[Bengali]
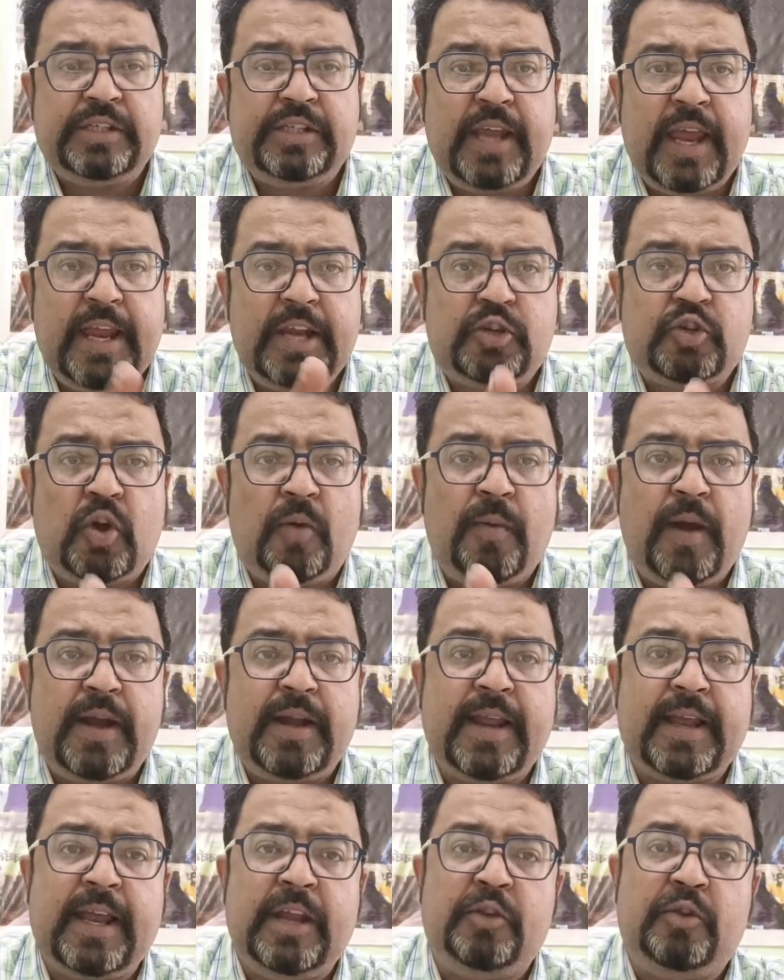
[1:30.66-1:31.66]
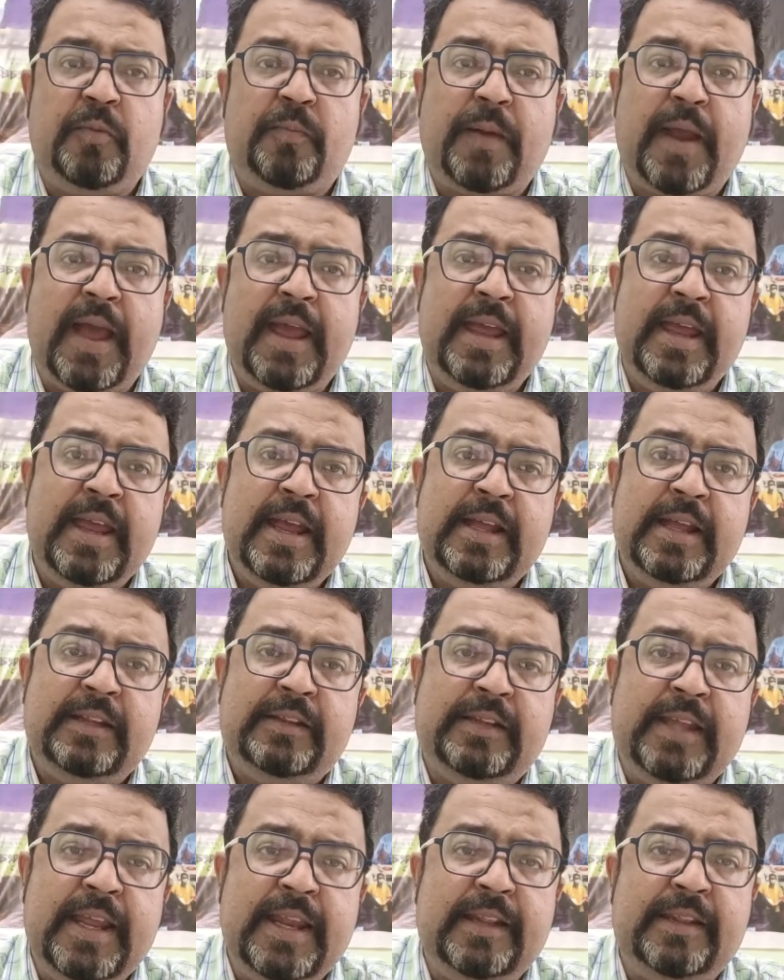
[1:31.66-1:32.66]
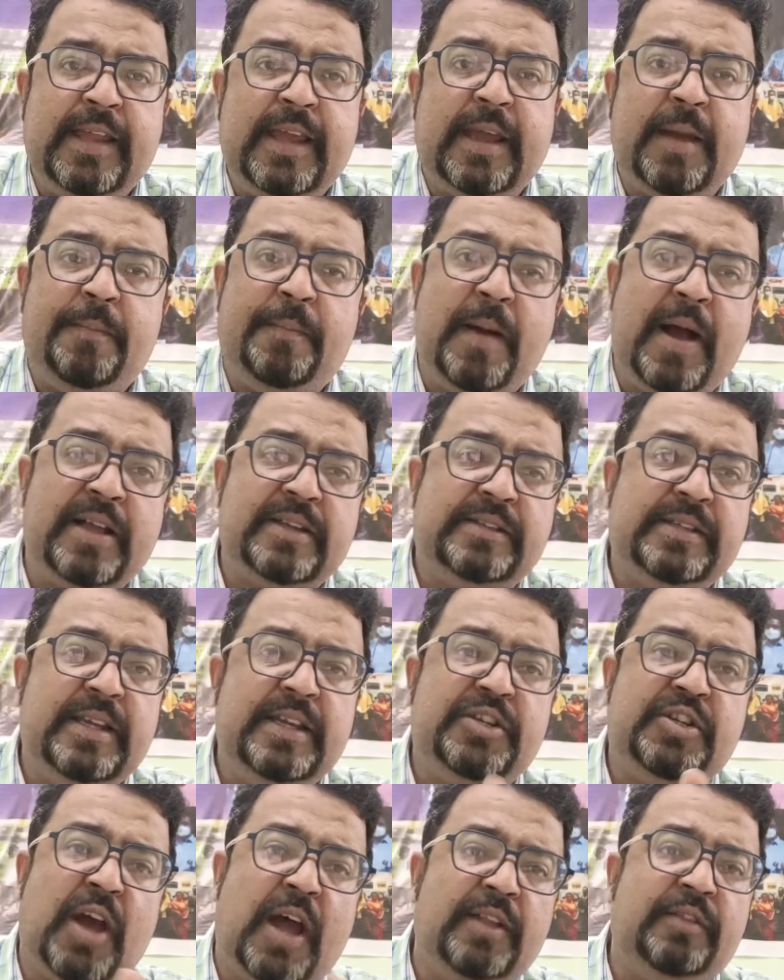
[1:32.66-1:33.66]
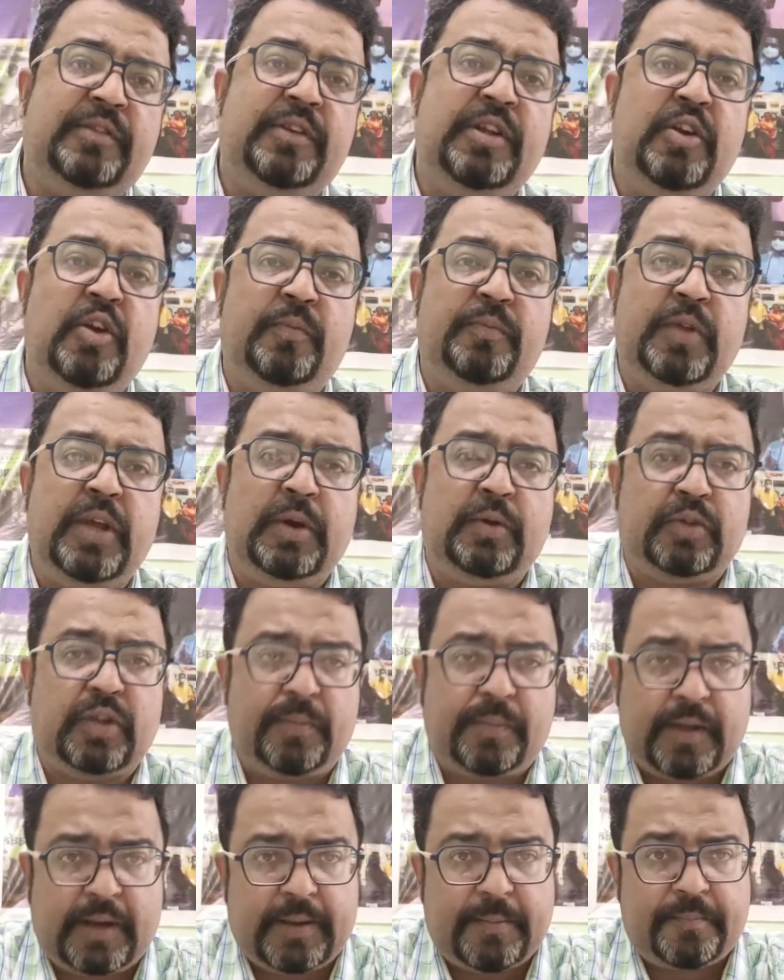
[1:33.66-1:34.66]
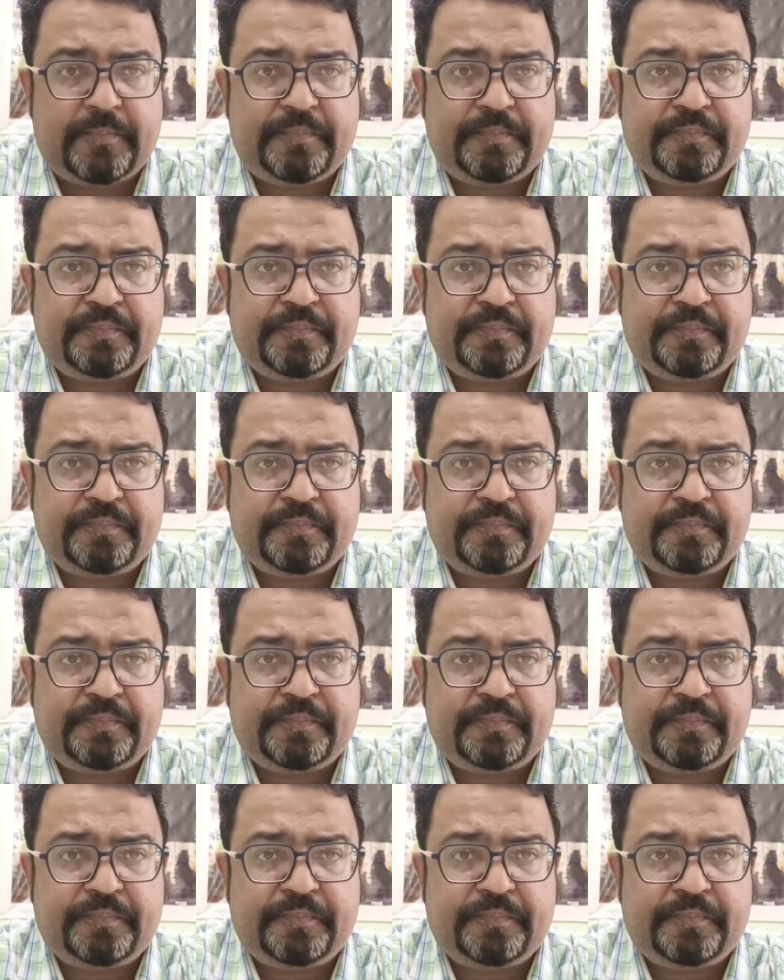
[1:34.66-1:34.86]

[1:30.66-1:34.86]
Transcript: সেই সময়টা কিন্তু প্রায় তিন থেকে পাঁচ দিন সাত দিন অবধি হতে পারে